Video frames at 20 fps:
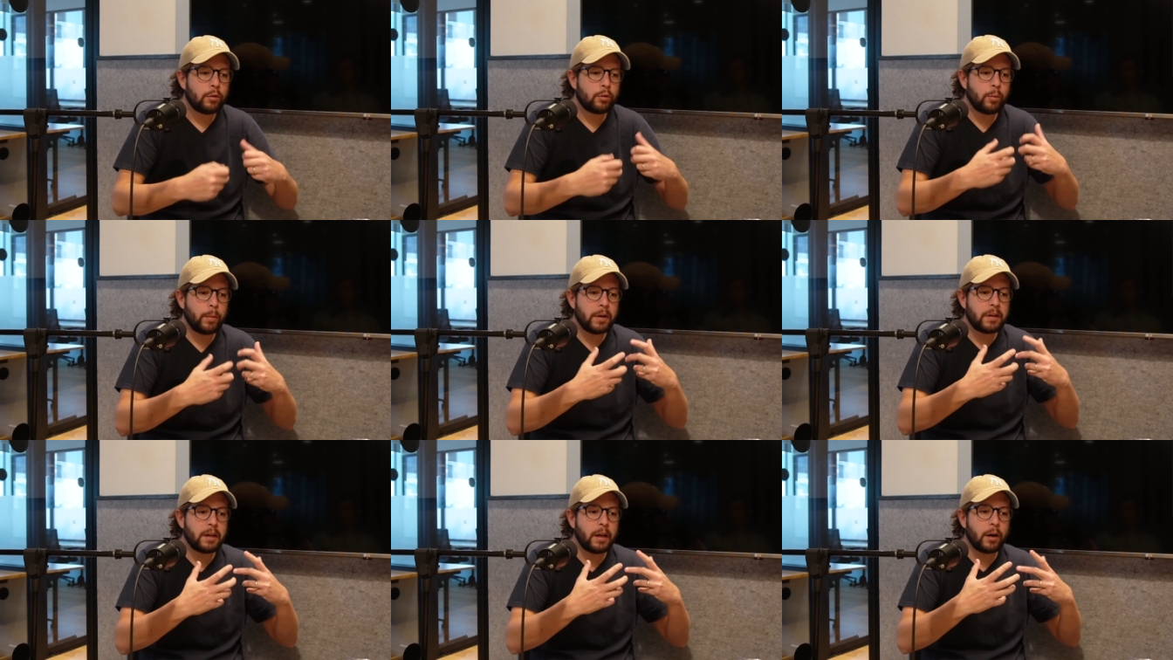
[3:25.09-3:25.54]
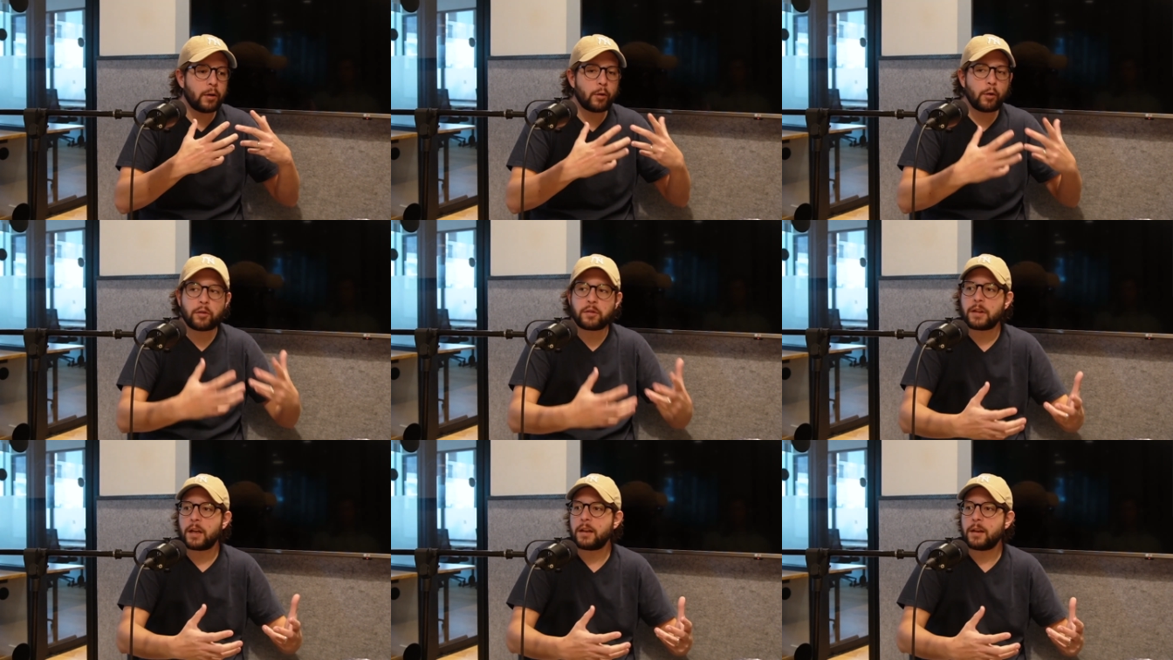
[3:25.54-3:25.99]
Tú ves el
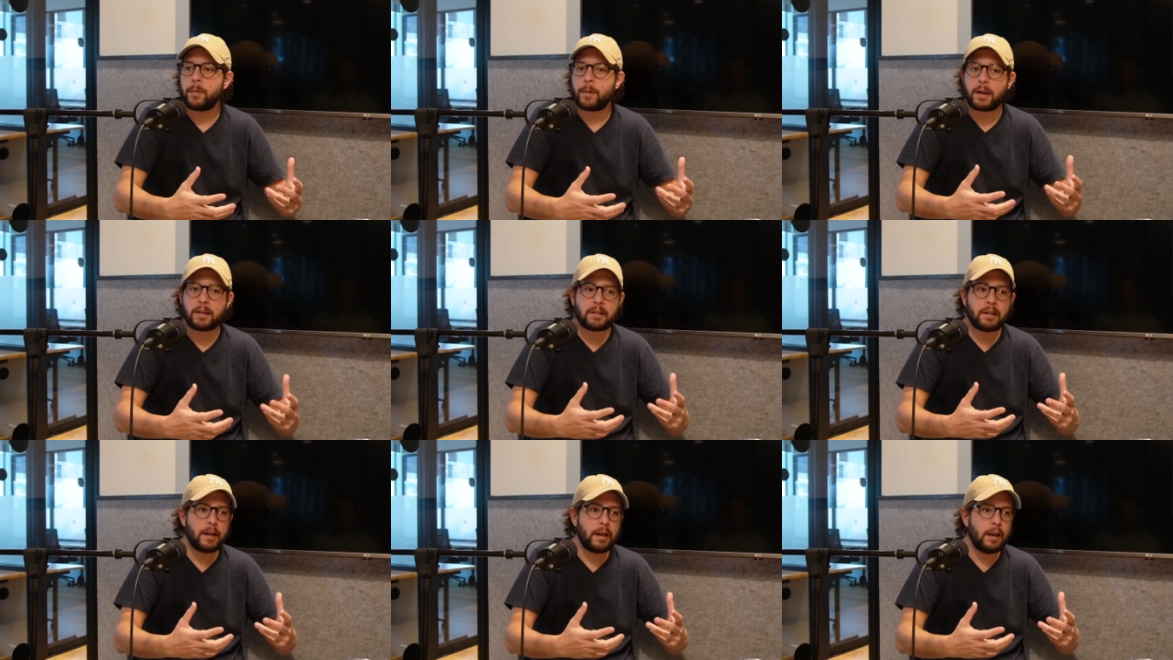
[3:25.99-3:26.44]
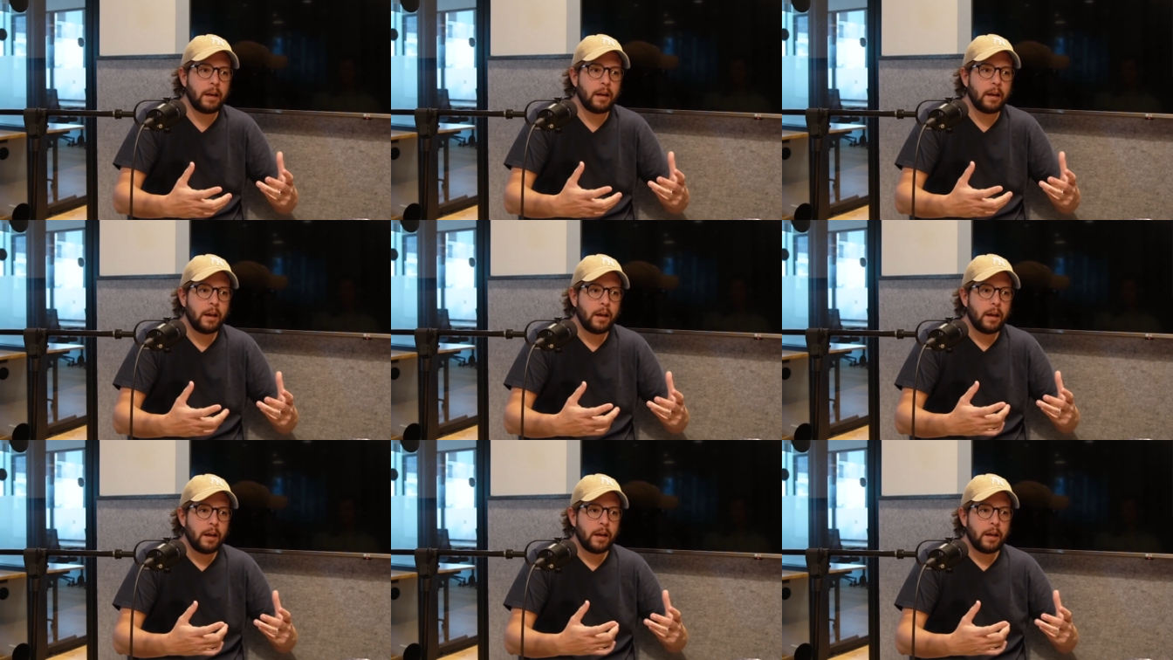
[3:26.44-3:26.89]
roster de
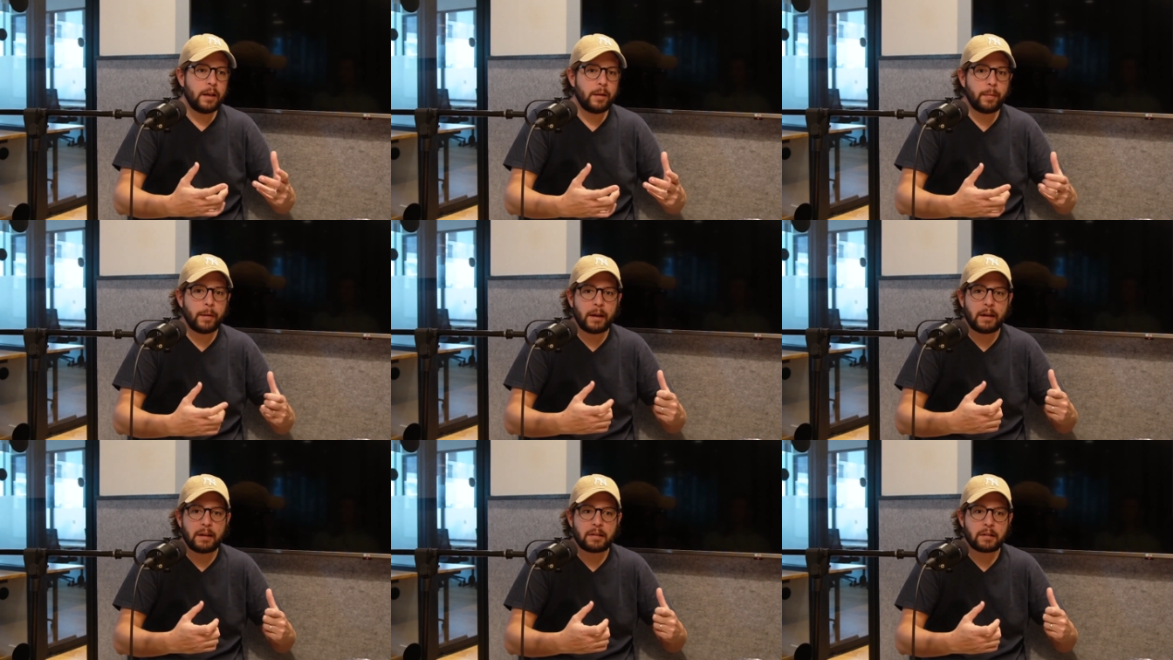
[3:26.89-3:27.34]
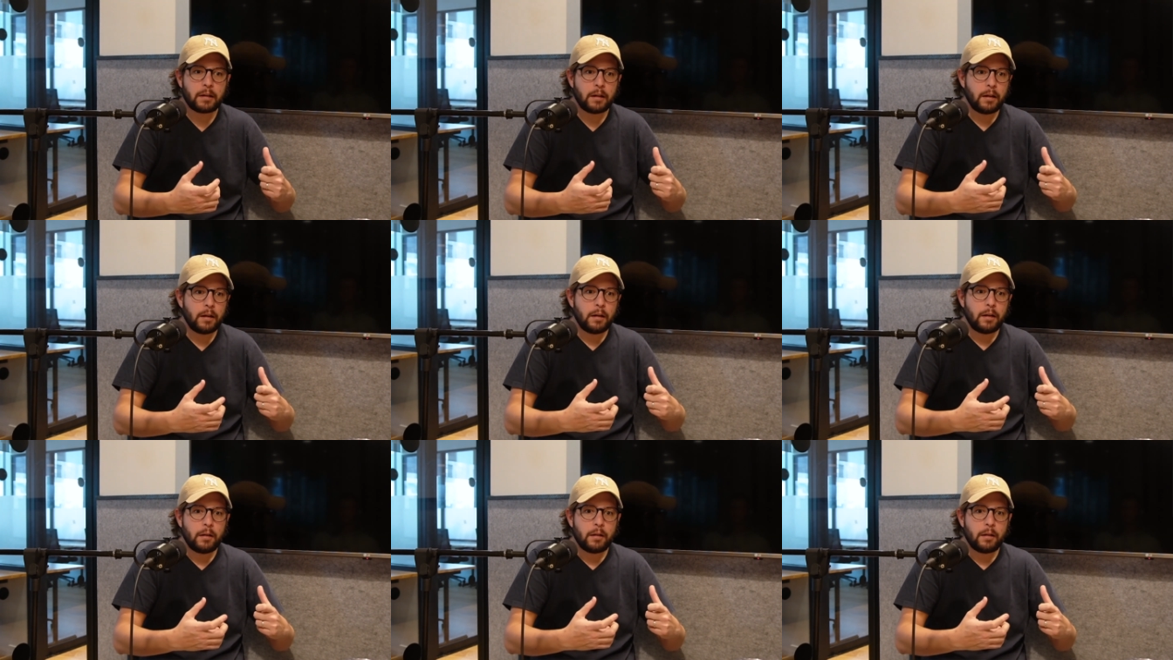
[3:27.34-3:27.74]
Brasil y ves